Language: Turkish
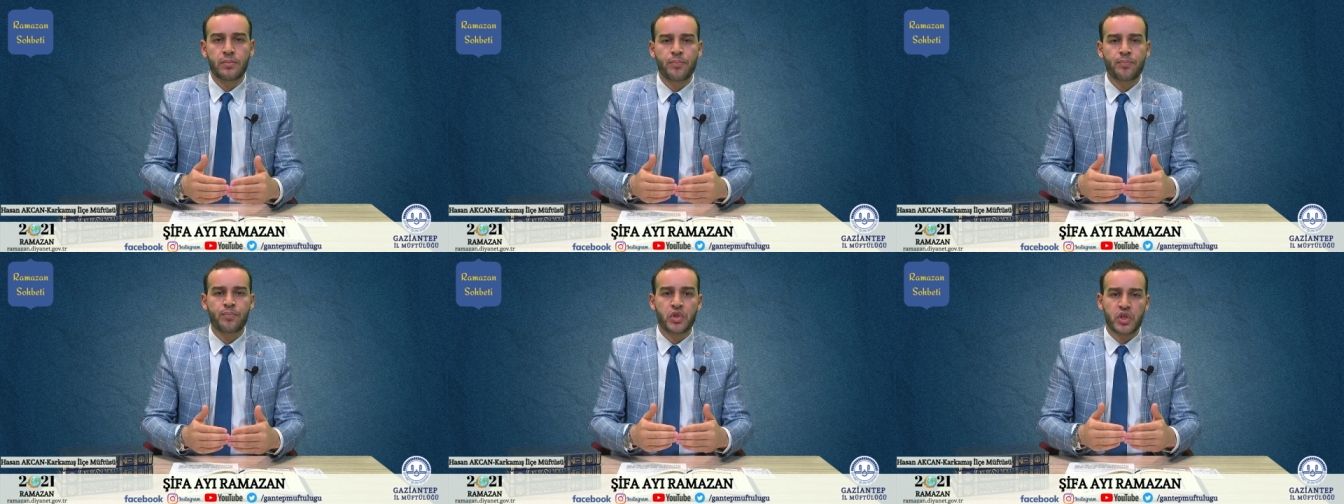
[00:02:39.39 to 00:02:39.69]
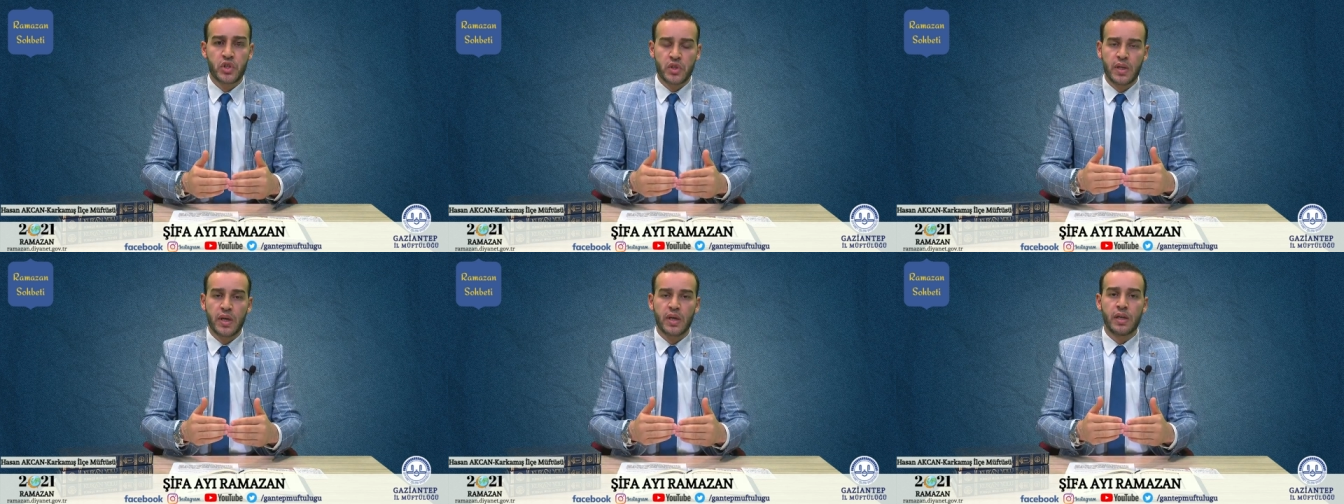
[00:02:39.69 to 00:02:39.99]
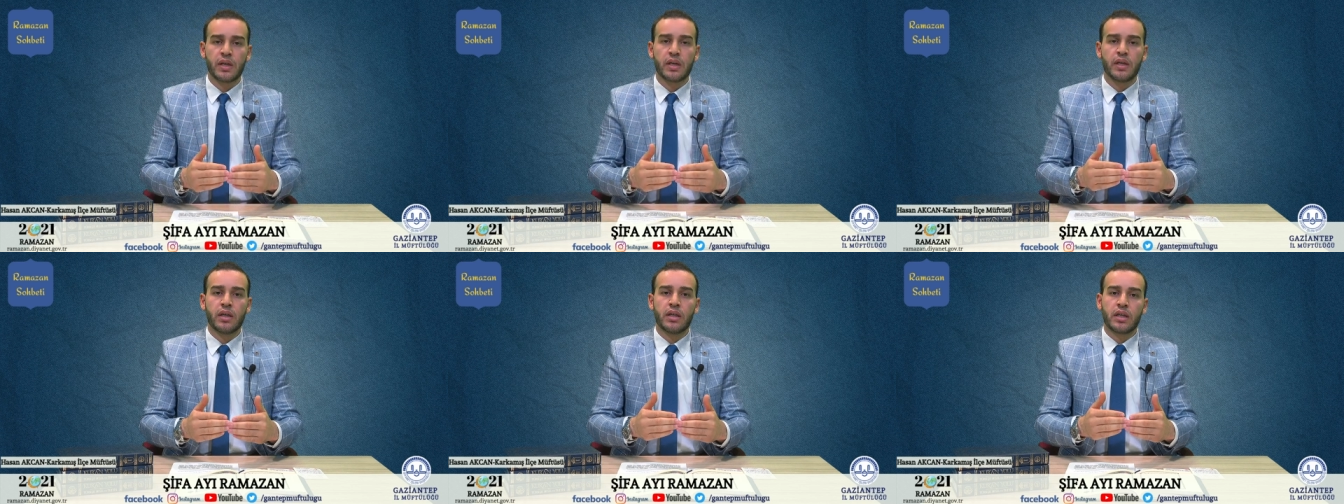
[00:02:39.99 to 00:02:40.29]
İşte
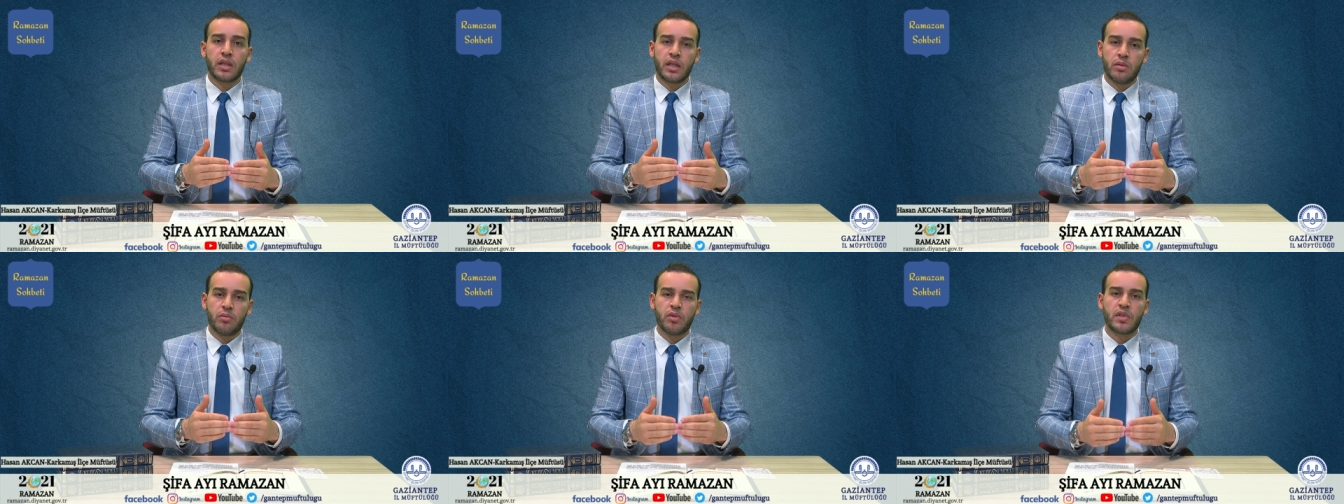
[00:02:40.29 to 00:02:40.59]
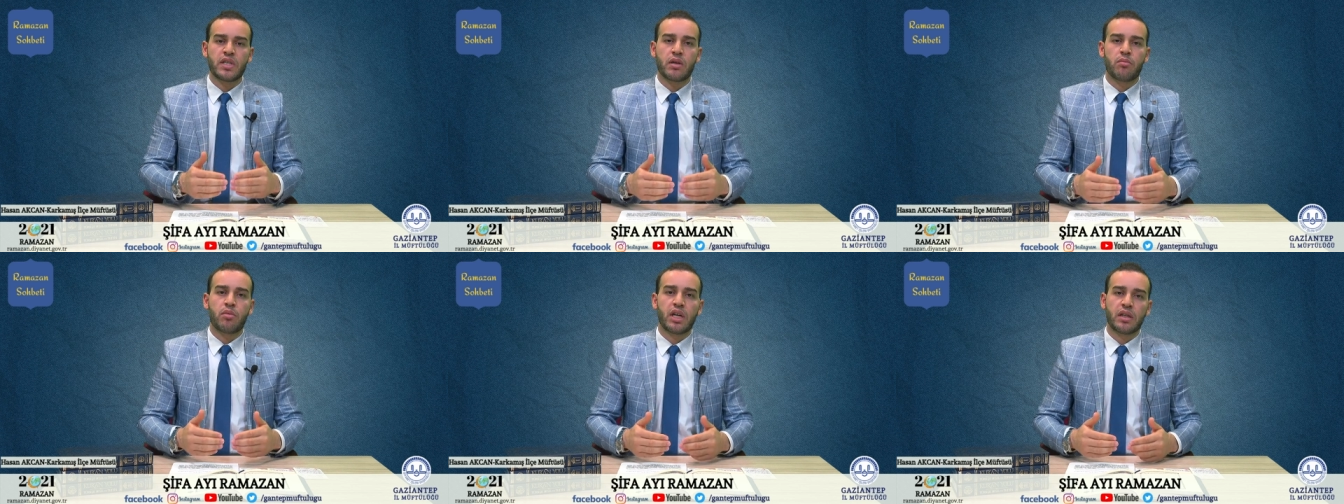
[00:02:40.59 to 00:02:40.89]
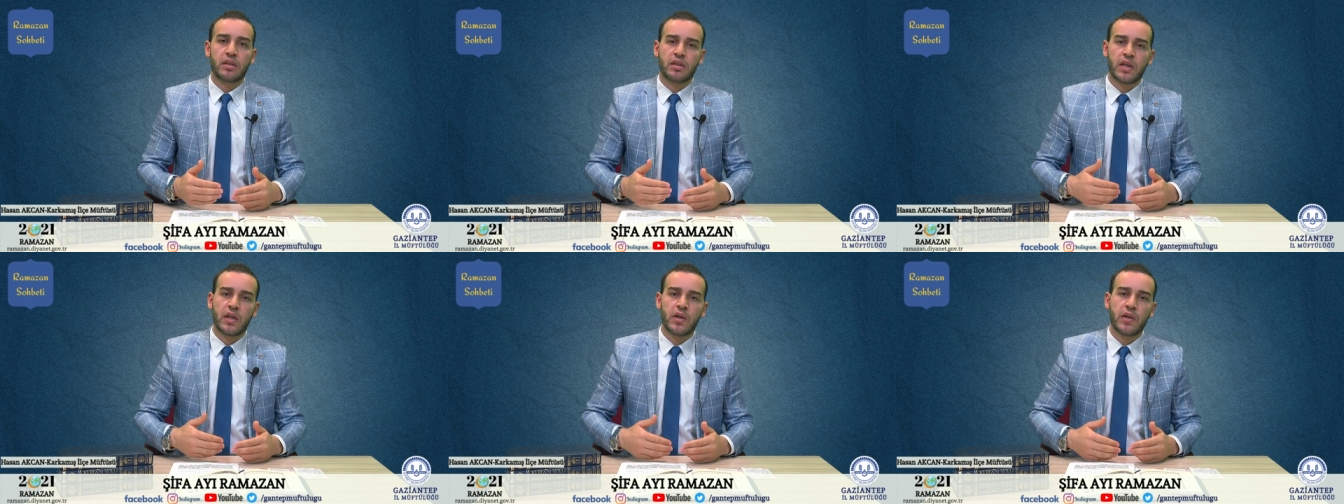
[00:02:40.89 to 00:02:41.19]
kimi
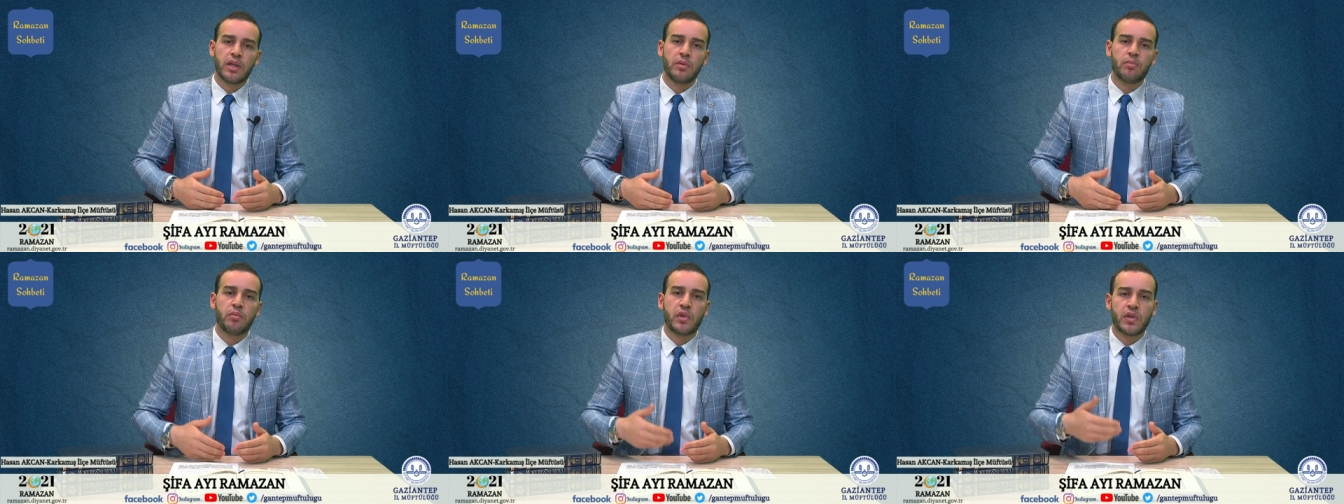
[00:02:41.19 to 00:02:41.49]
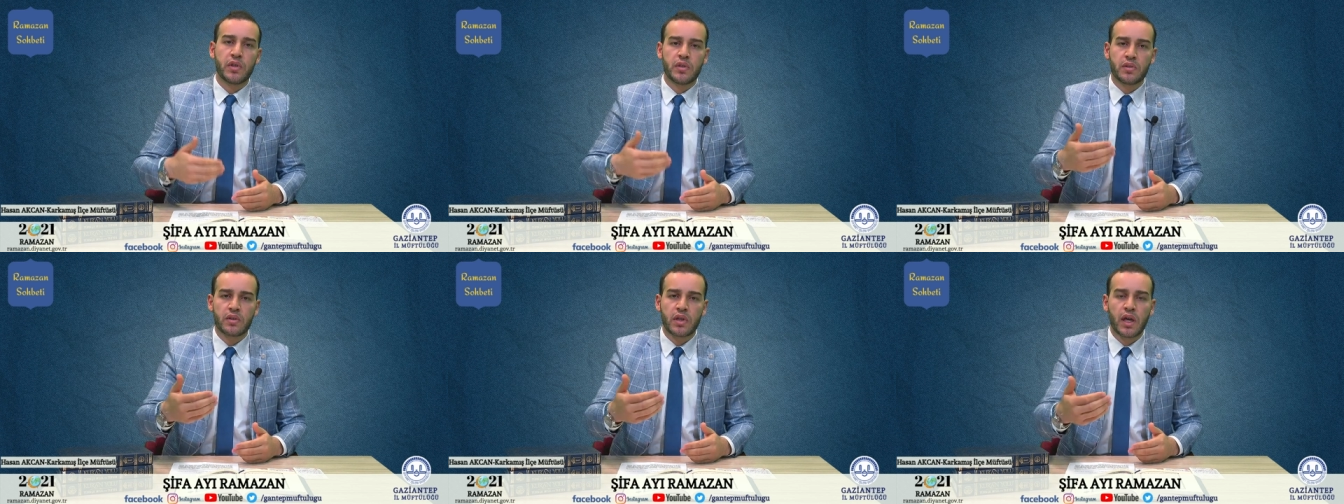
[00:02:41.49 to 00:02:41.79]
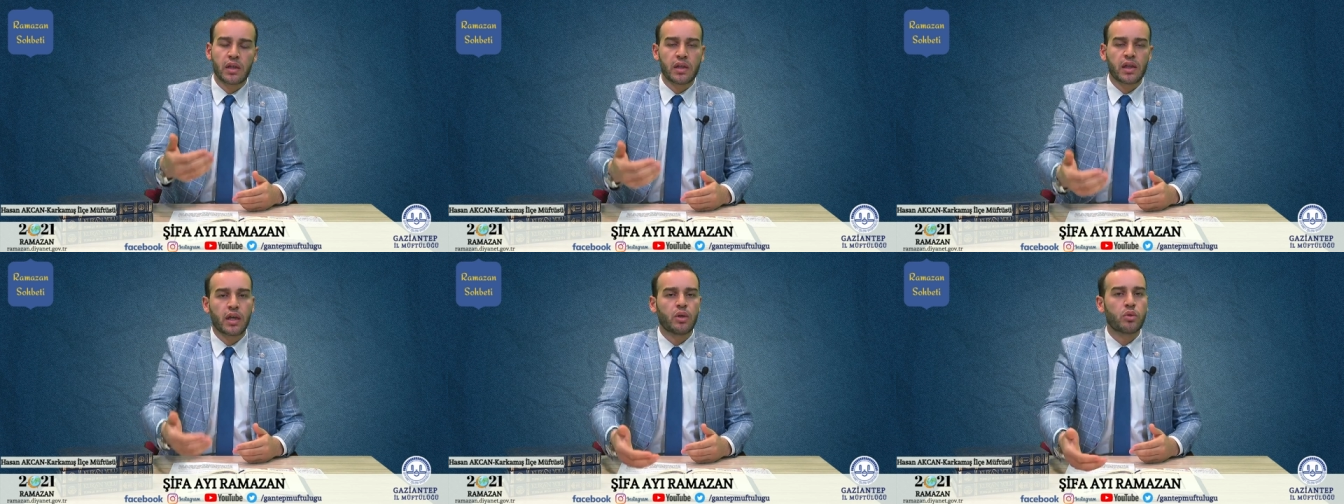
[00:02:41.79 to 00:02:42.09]
zaman kerimdir
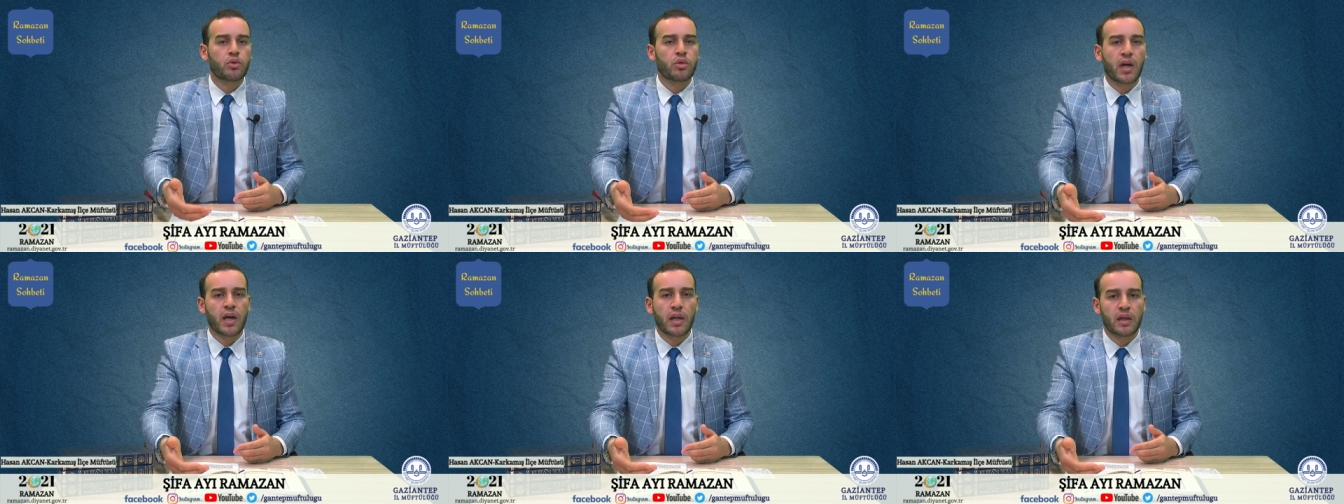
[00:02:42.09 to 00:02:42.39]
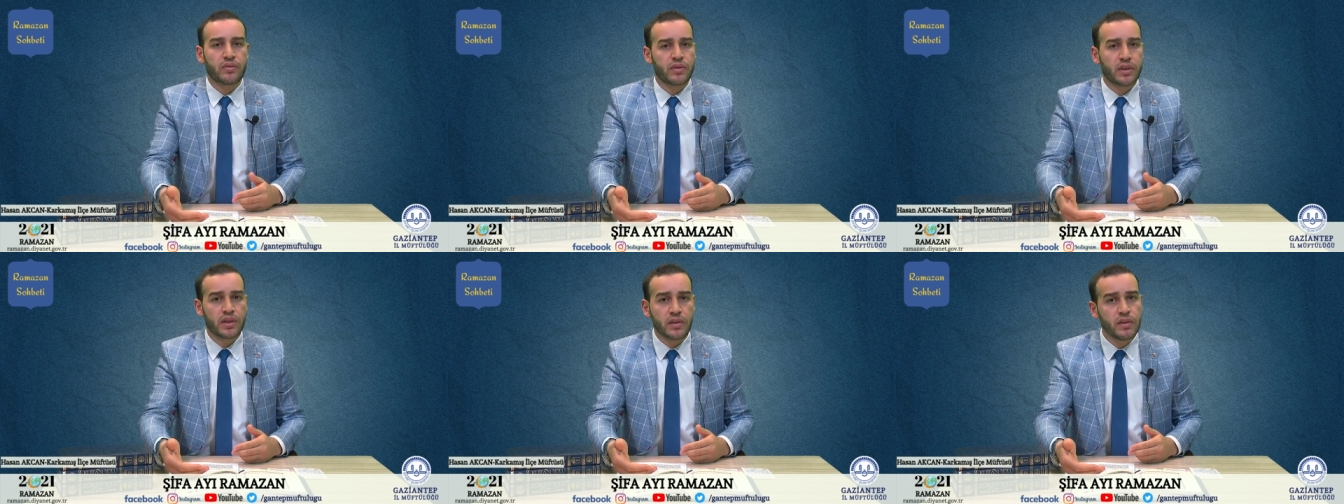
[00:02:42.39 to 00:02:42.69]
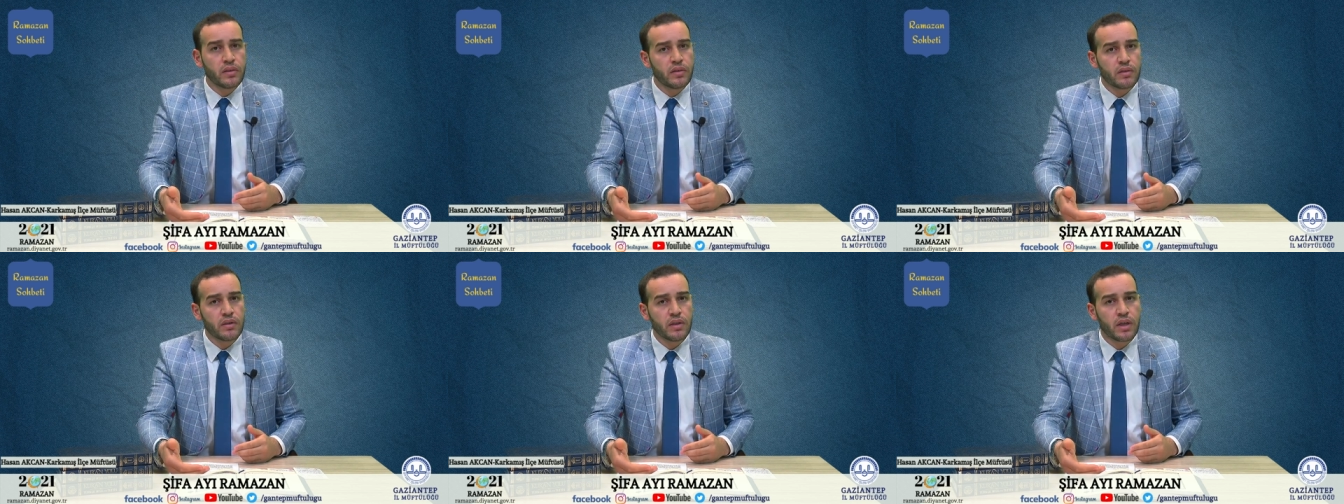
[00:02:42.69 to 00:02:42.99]
Allahu Teala
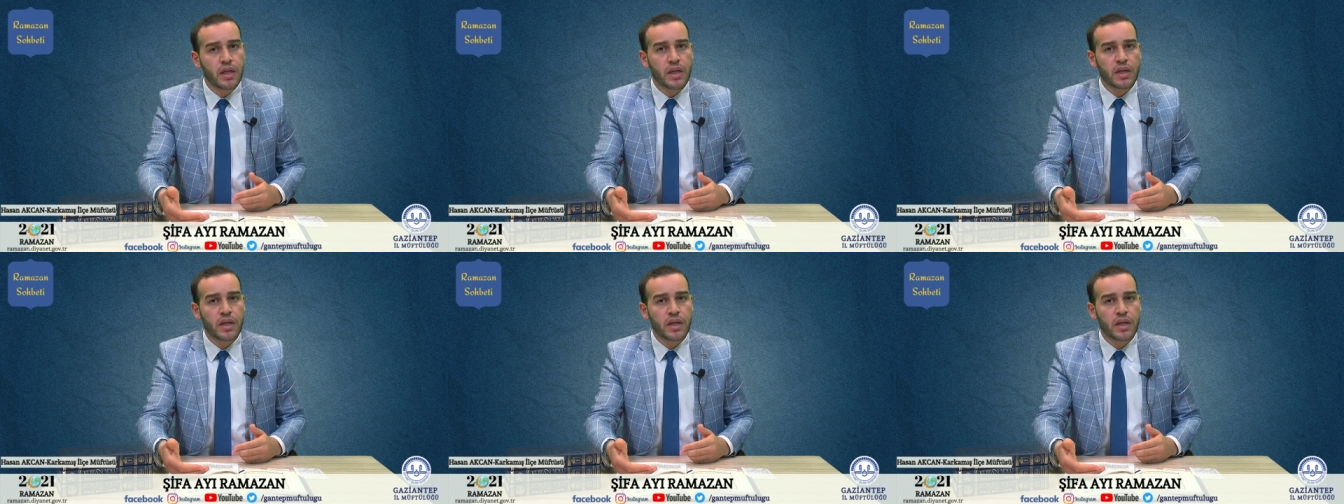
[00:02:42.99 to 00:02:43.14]
verir,